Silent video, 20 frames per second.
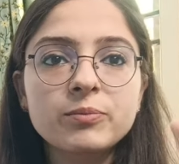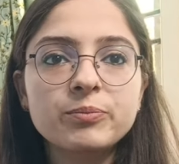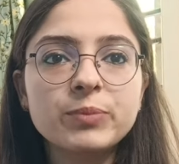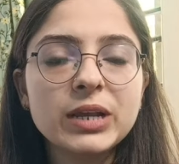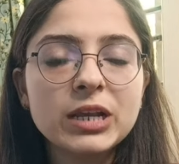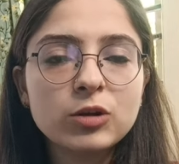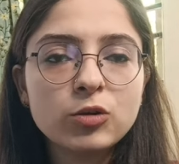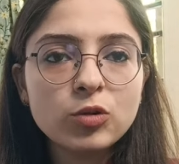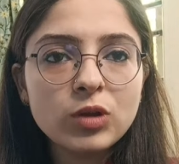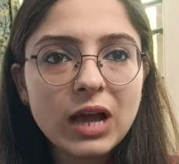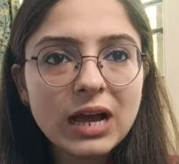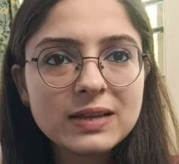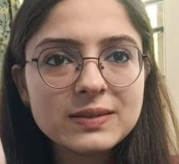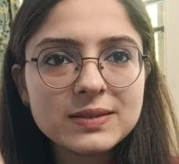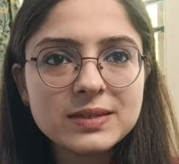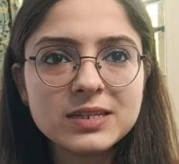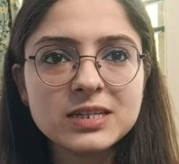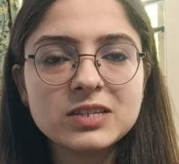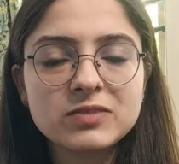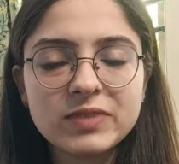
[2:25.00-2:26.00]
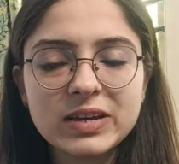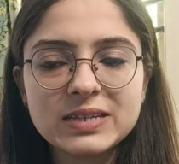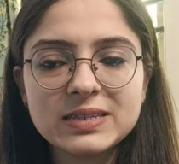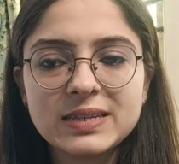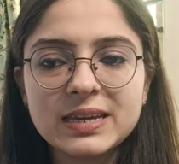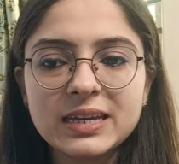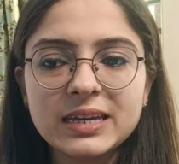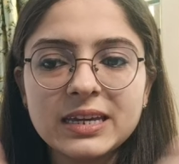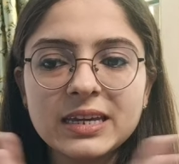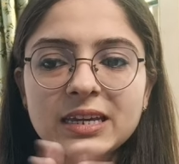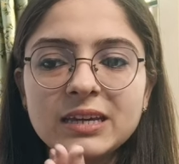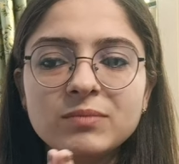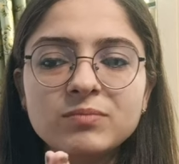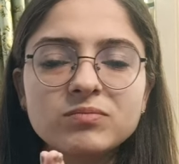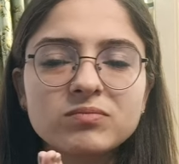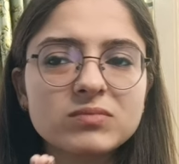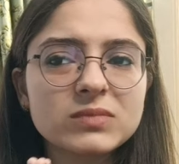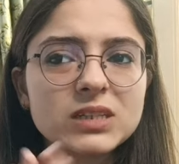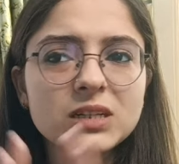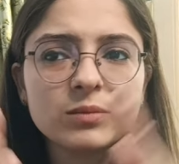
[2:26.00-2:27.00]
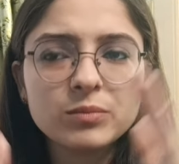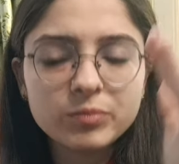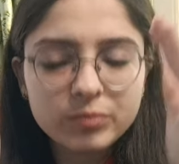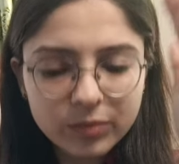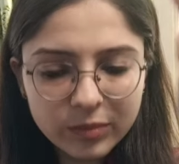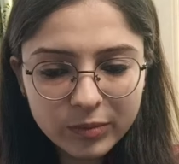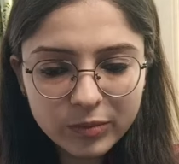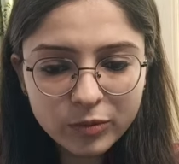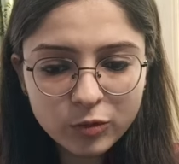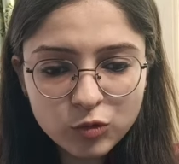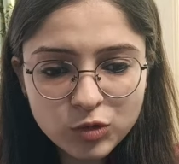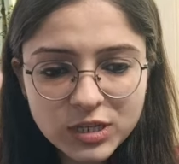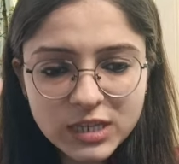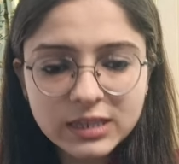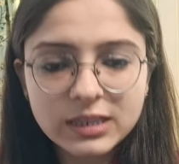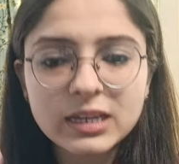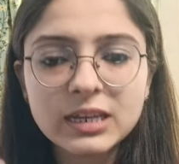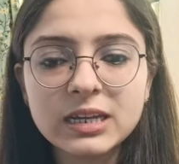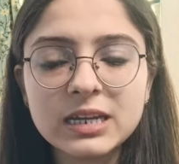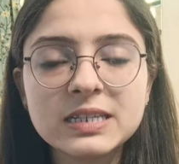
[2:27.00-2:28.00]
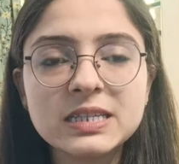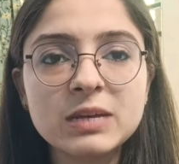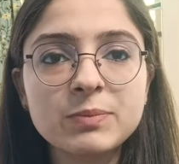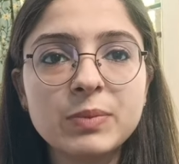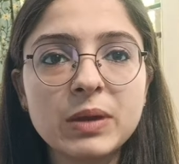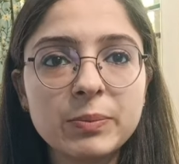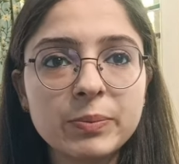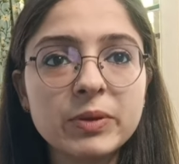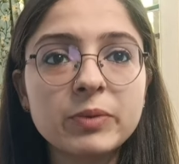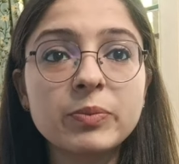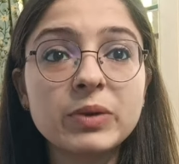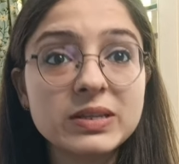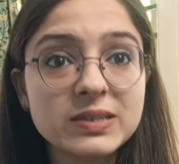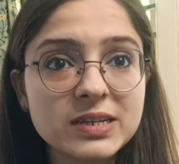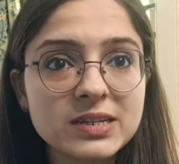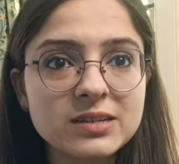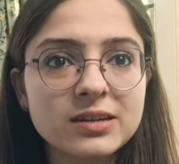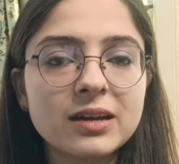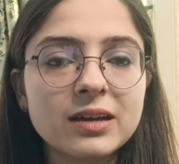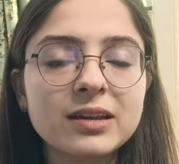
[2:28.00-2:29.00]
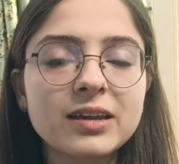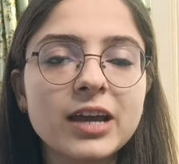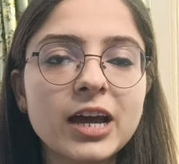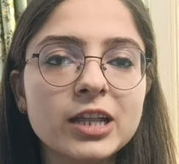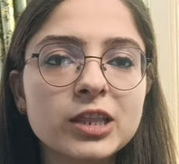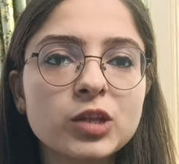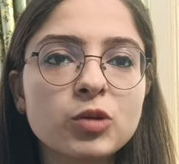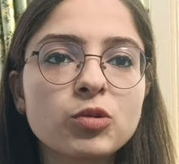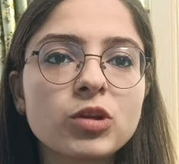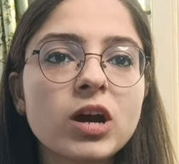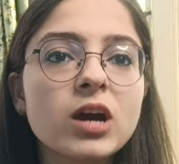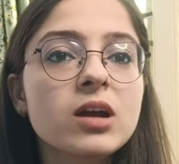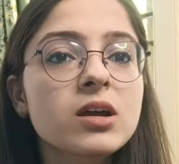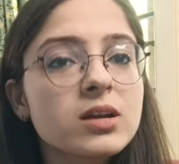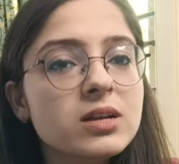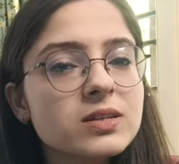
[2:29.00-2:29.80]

बिल्कुल एज इट इज़ वैसे ही उसी तरीके से पेपर प्रेजेंट करके आते हो ना